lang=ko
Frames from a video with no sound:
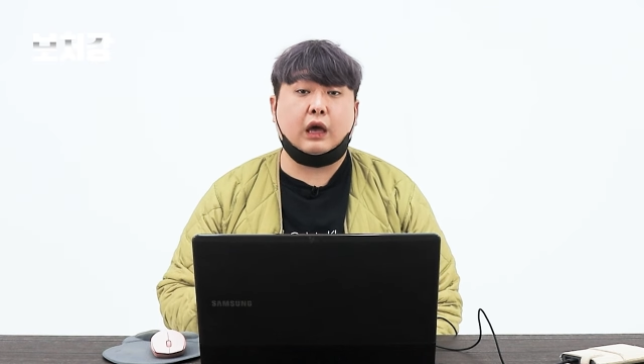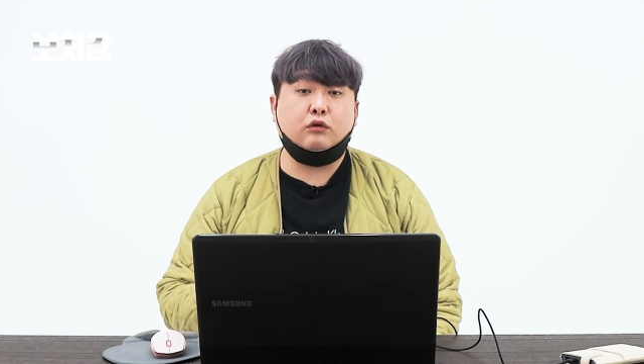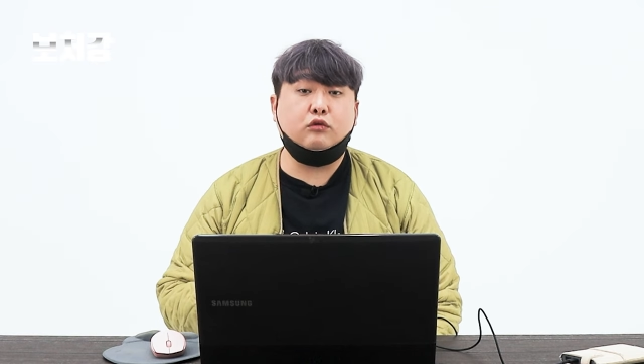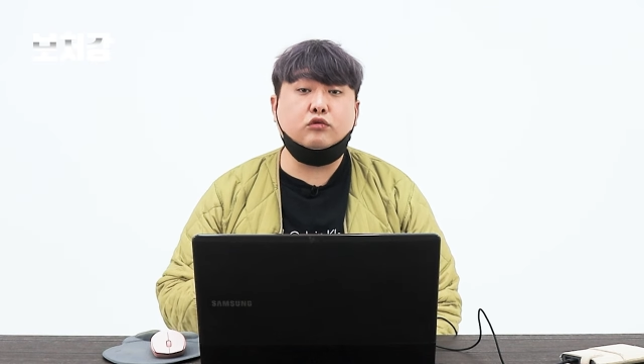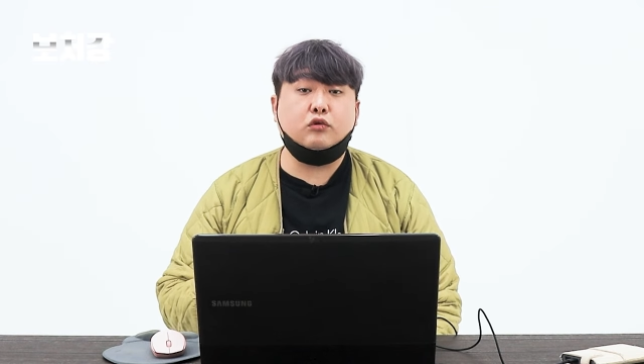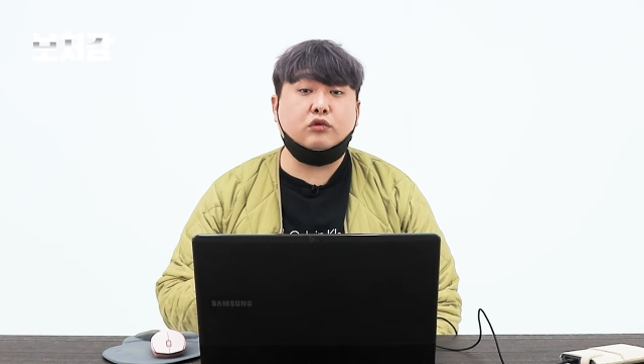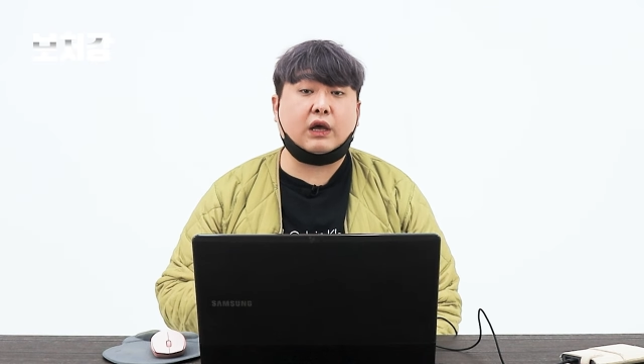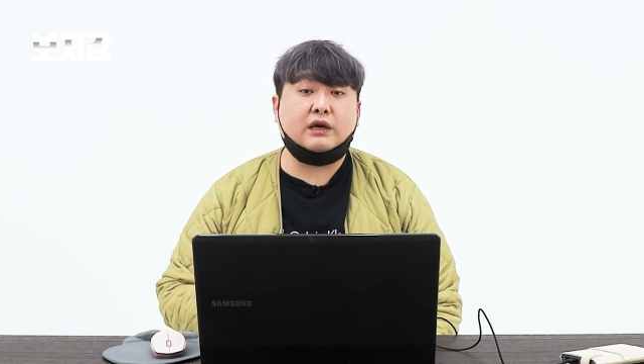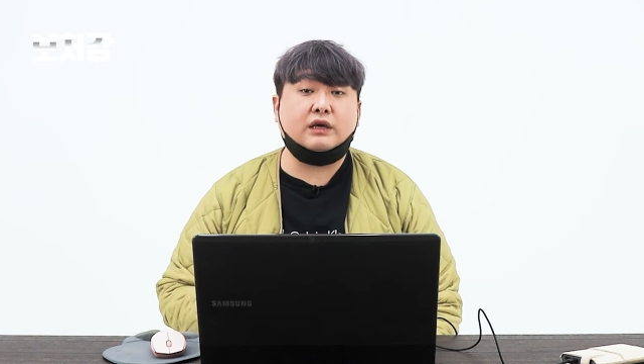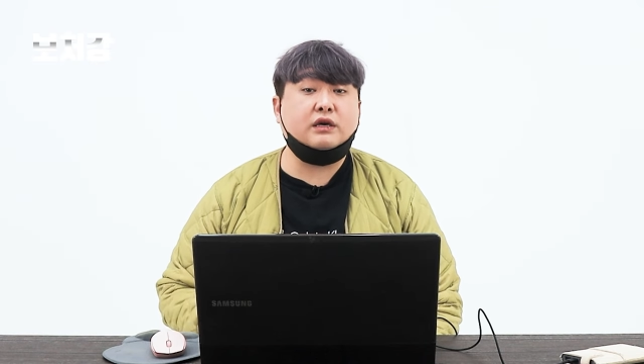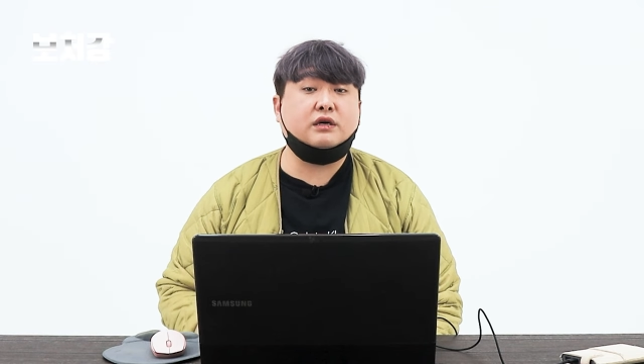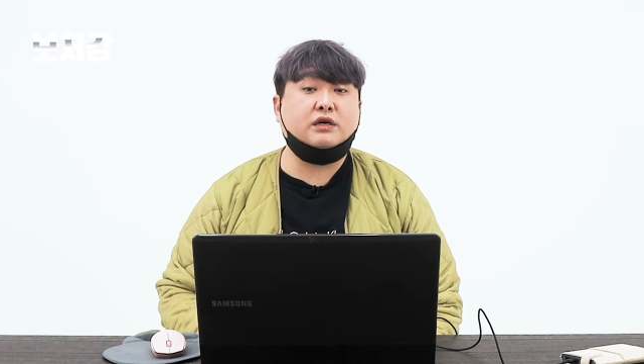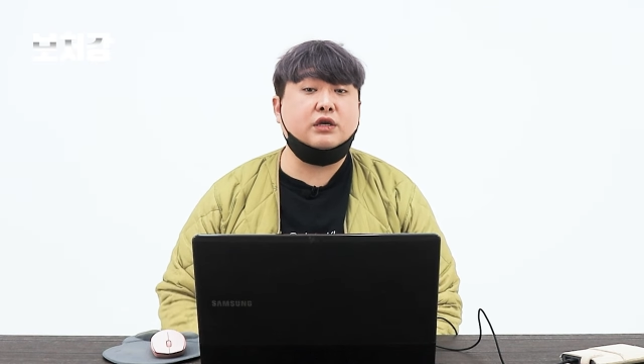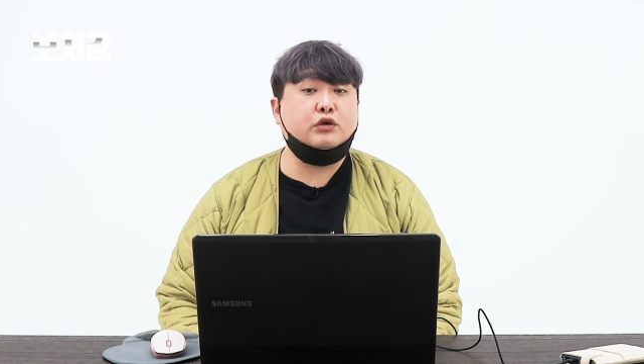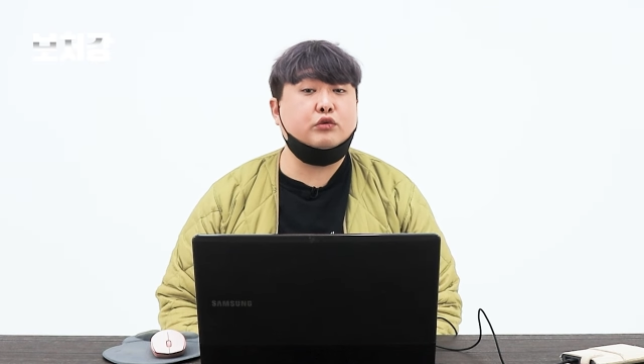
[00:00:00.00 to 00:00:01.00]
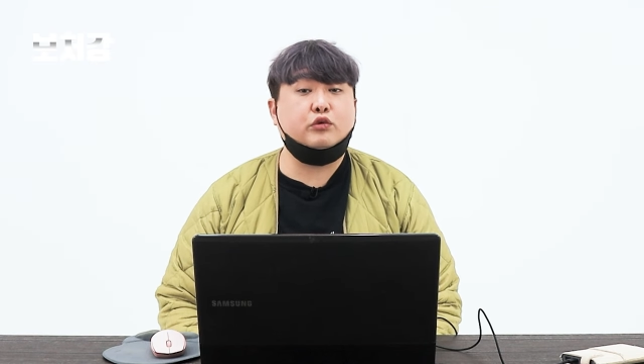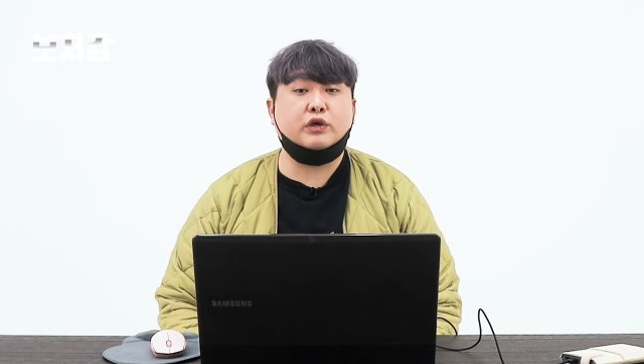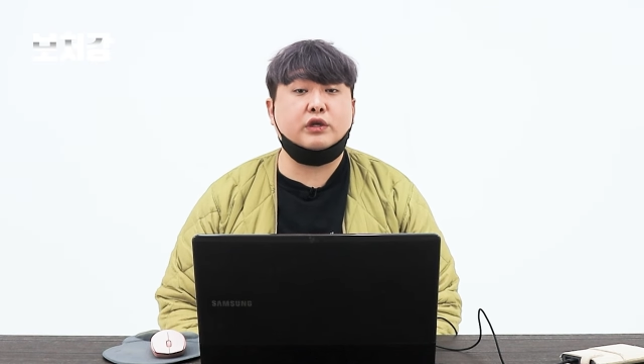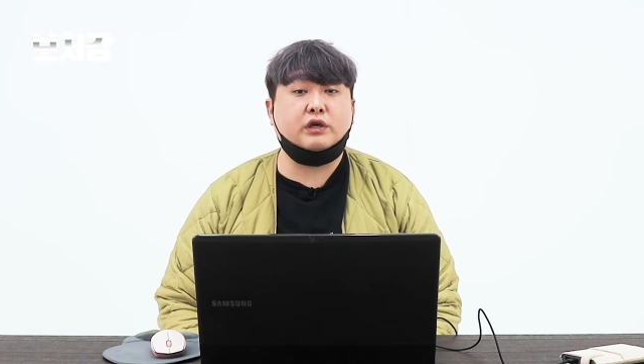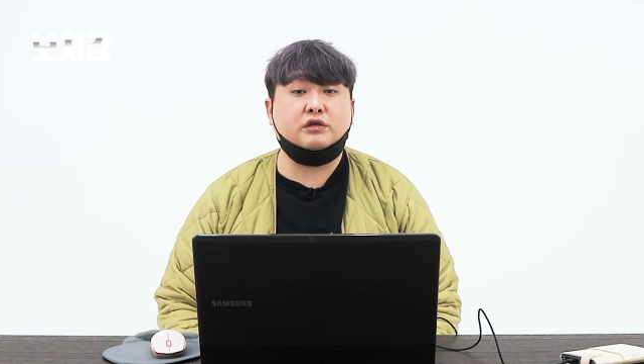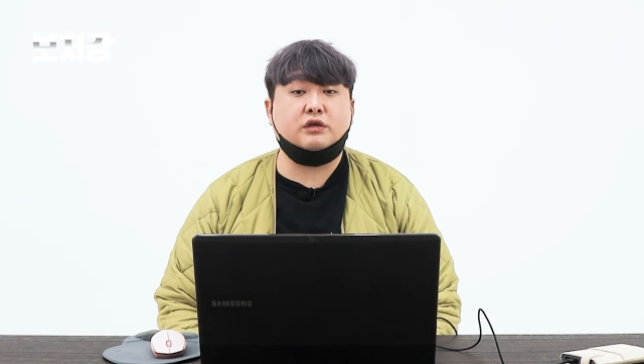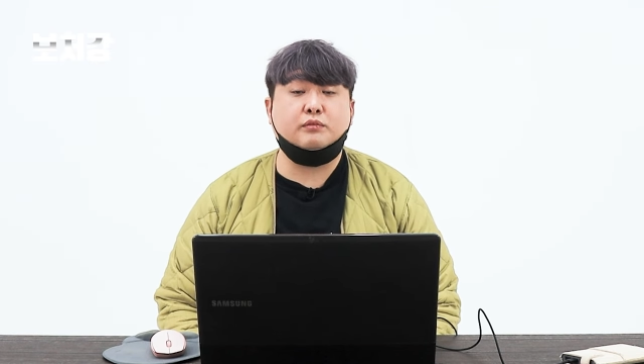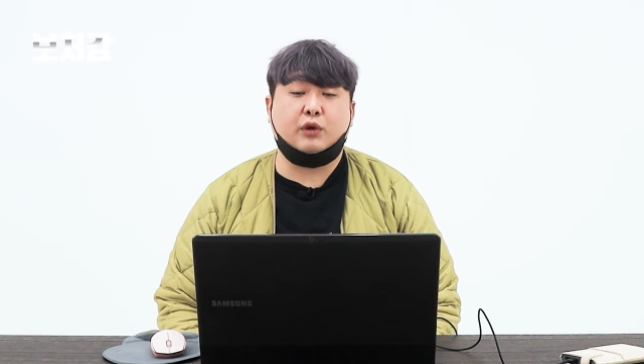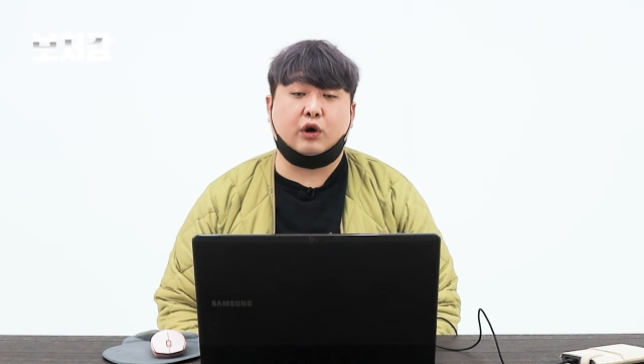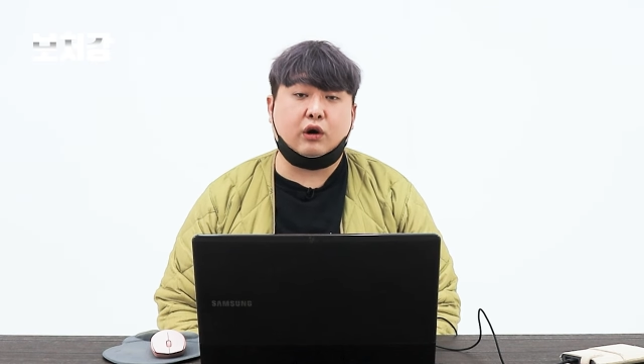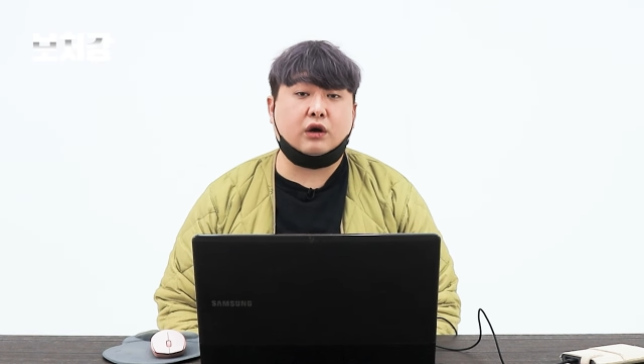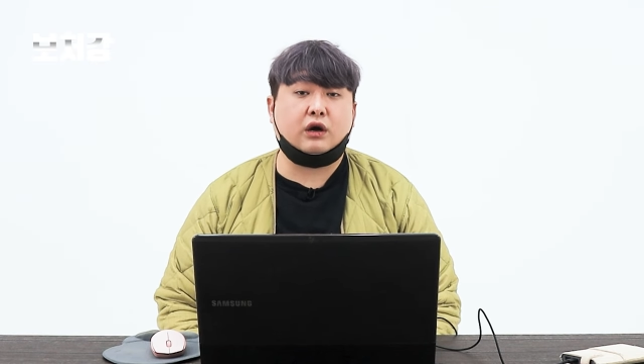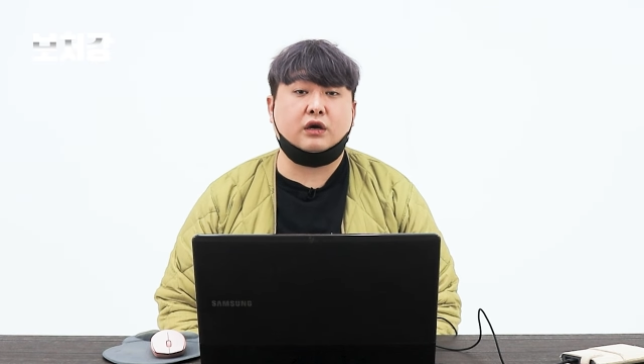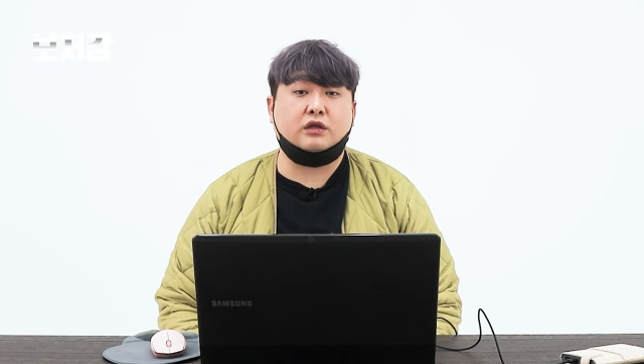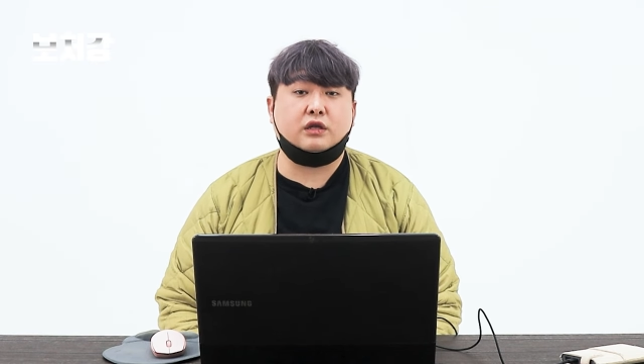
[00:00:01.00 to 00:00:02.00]
해군도 딱히 그 이유에 대해서는
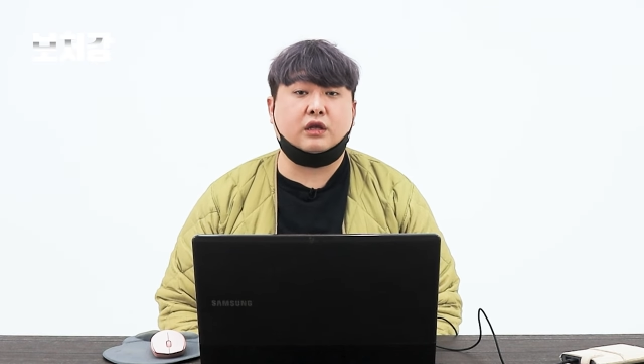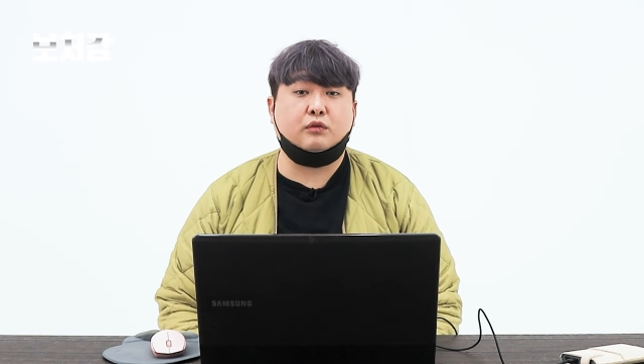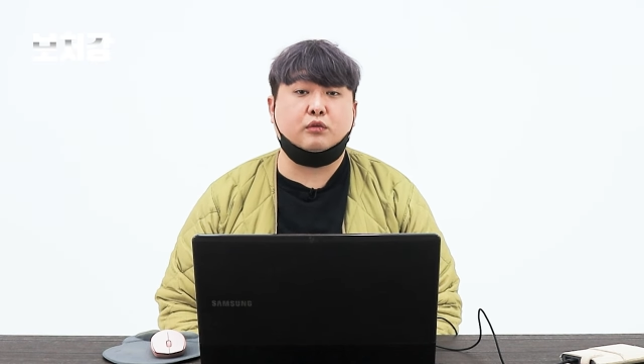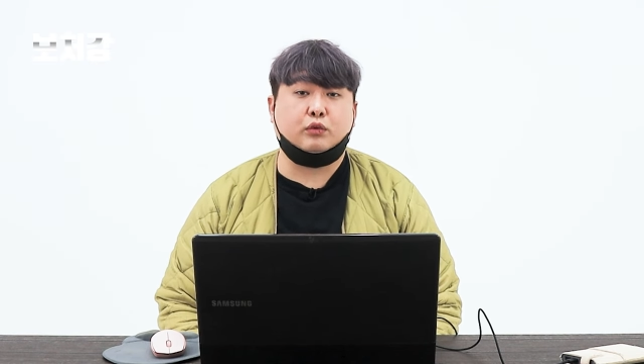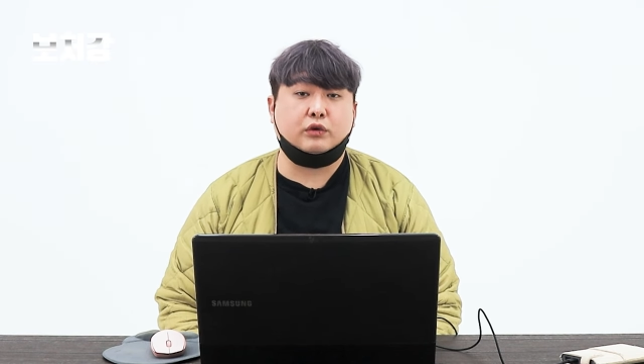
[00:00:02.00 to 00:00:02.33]
명확하게 대답을